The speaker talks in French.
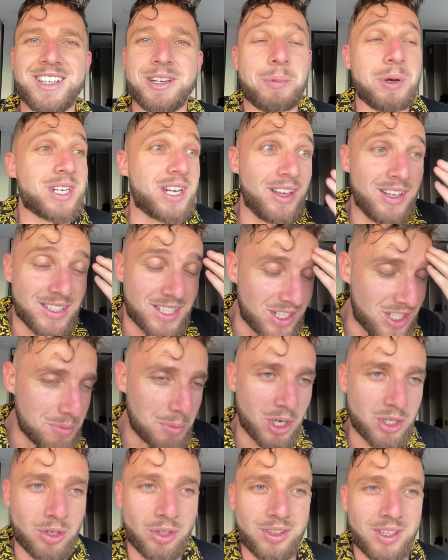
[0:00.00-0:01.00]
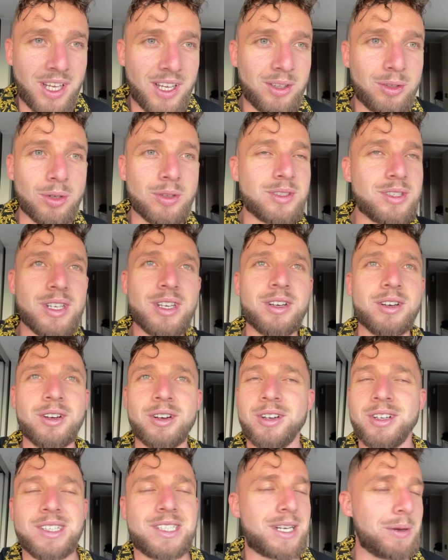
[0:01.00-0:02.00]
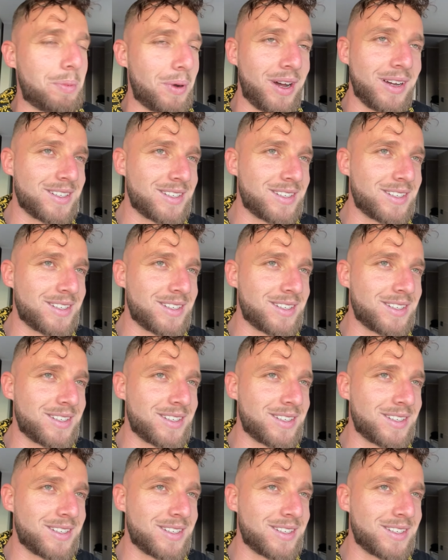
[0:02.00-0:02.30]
je sais pas, j'avais cette image en tête, tu sais, je sais pas,